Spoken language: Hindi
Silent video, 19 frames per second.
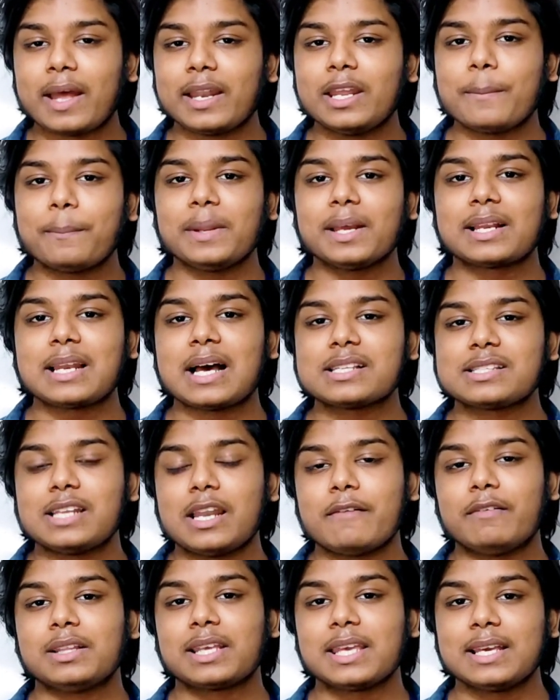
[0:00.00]
मैंने अपने क्लास
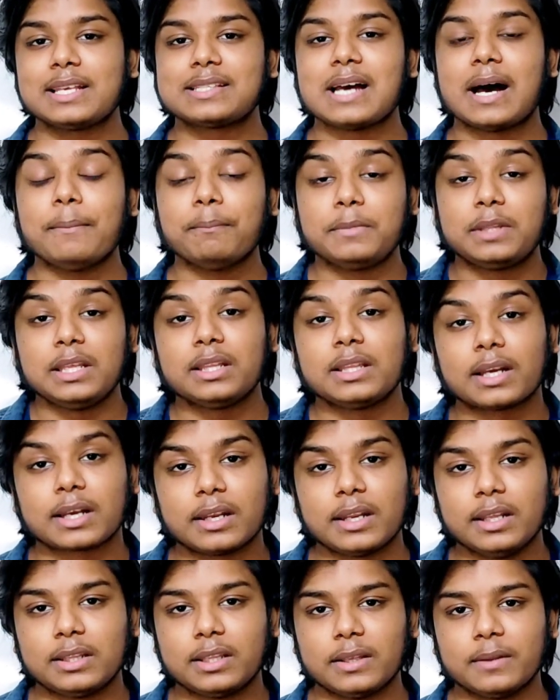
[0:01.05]
इलेवंथ की एग्जाम दी
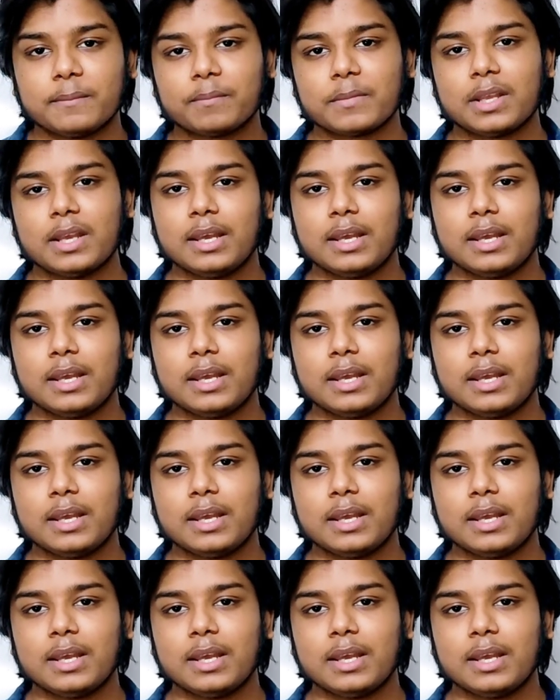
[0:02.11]
तक नहीं थी